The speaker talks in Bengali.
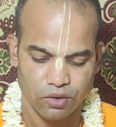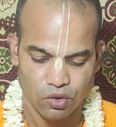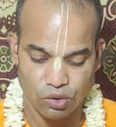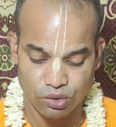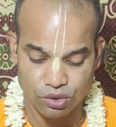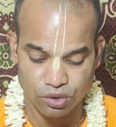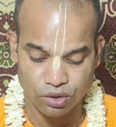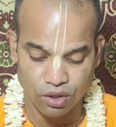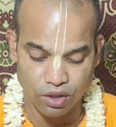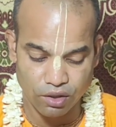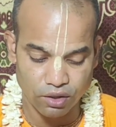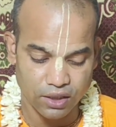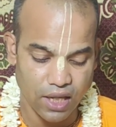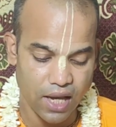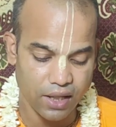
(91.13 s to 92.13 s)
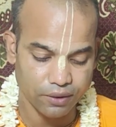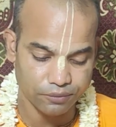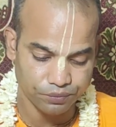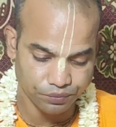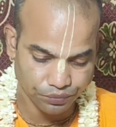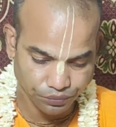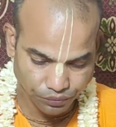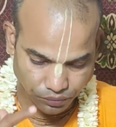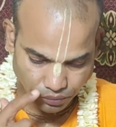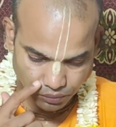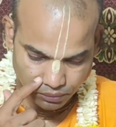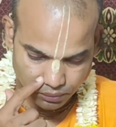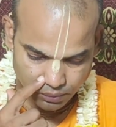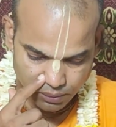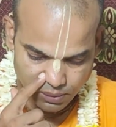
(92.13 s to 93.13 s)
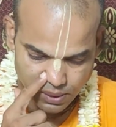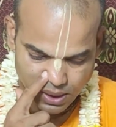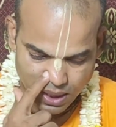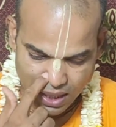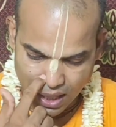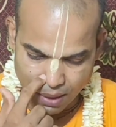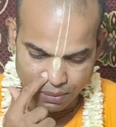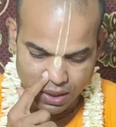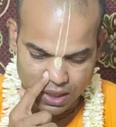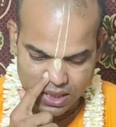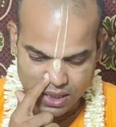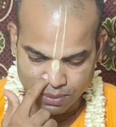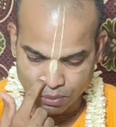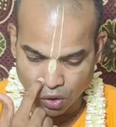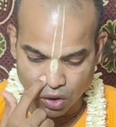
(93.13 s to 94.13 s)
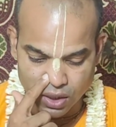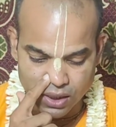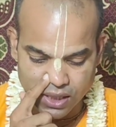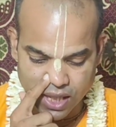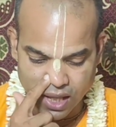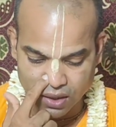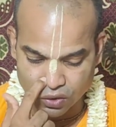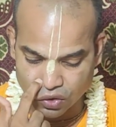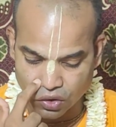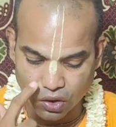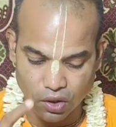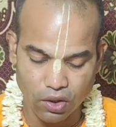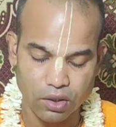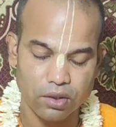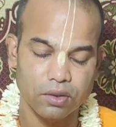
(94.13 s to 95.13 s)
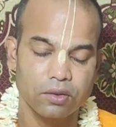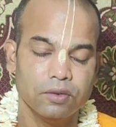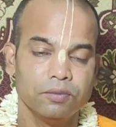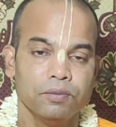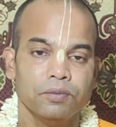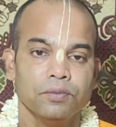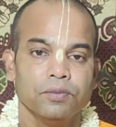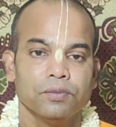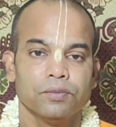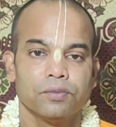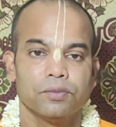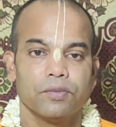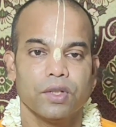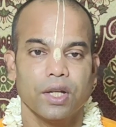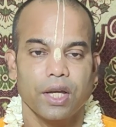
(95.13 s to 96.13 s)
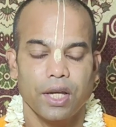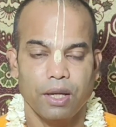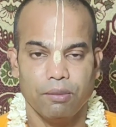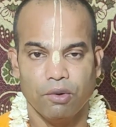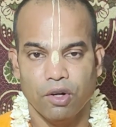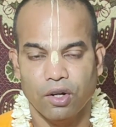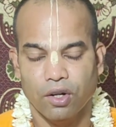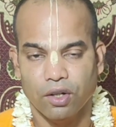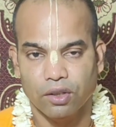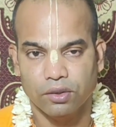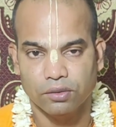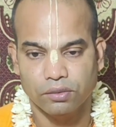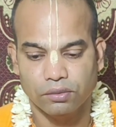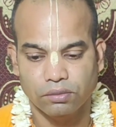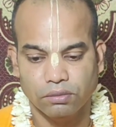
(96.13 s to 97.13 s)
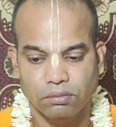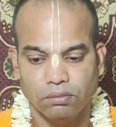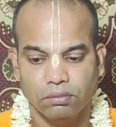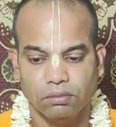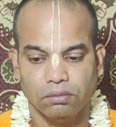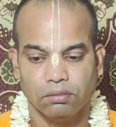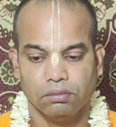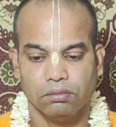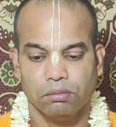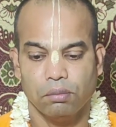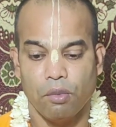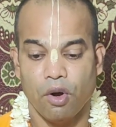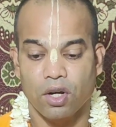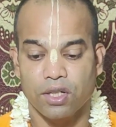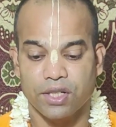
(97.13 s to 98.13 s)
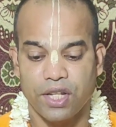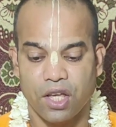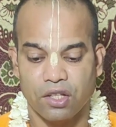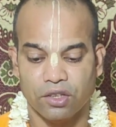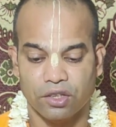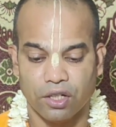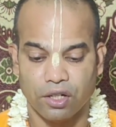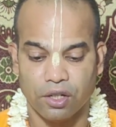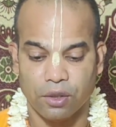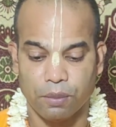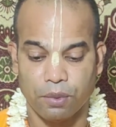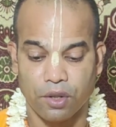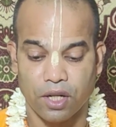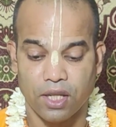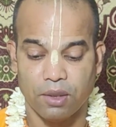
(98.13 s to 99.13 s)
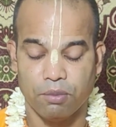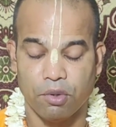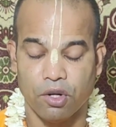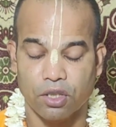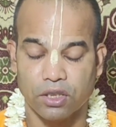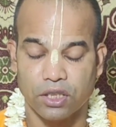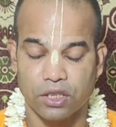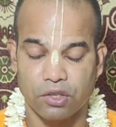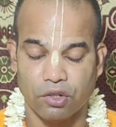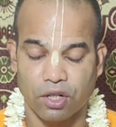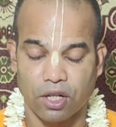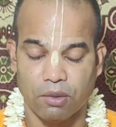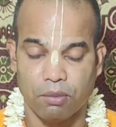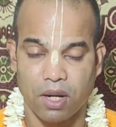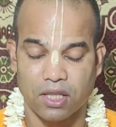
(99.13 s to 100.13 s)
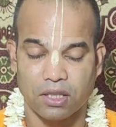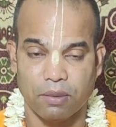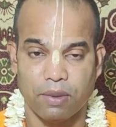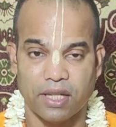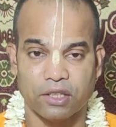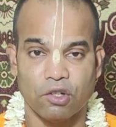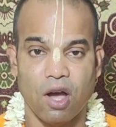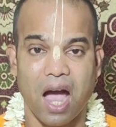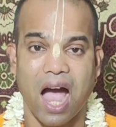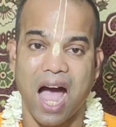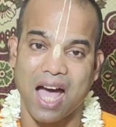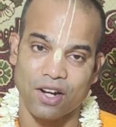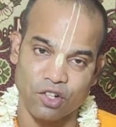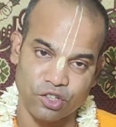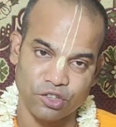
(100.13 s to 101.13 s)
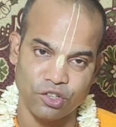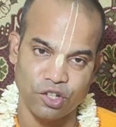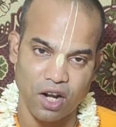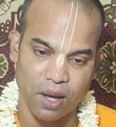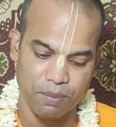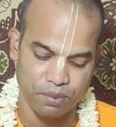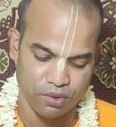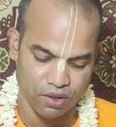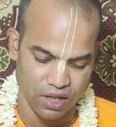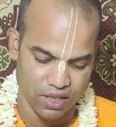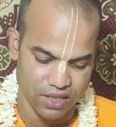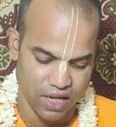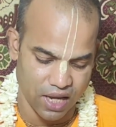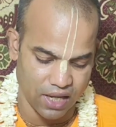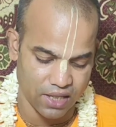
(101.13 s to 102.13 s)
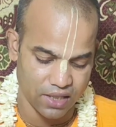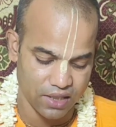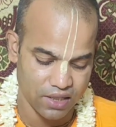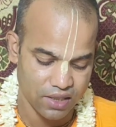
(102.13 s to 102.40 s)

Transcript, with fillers: খুব সুন্দর কথা আমার যে মন নিয়ন্ত্রণ এবং মন নিয়ন্ত্রণের ফলে ভক্তিযোগের মাধ্যমে এত আনন্দ লাভ করা যায়